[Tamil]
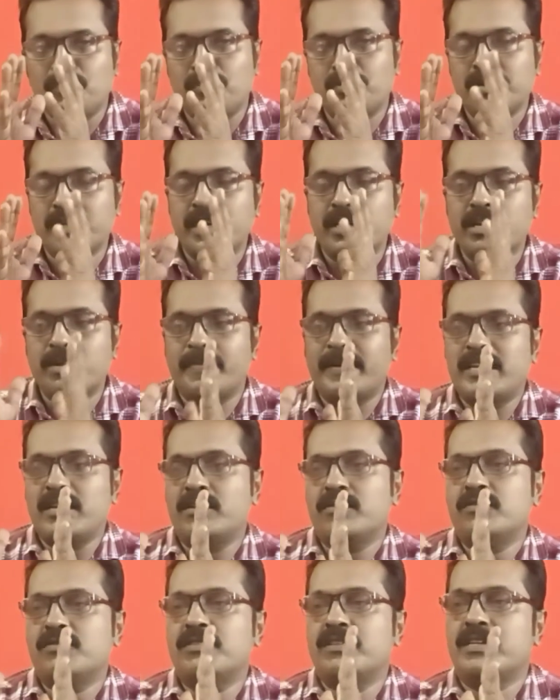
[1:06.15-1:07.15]
ஃபோருக்கு என்ன
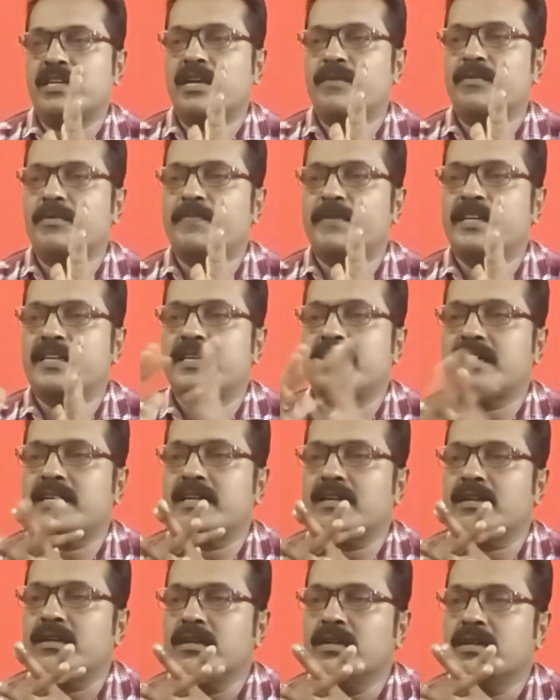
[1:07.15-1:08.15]
படிக்கணும்னு தெரியாமல் படிக்கிறாங்க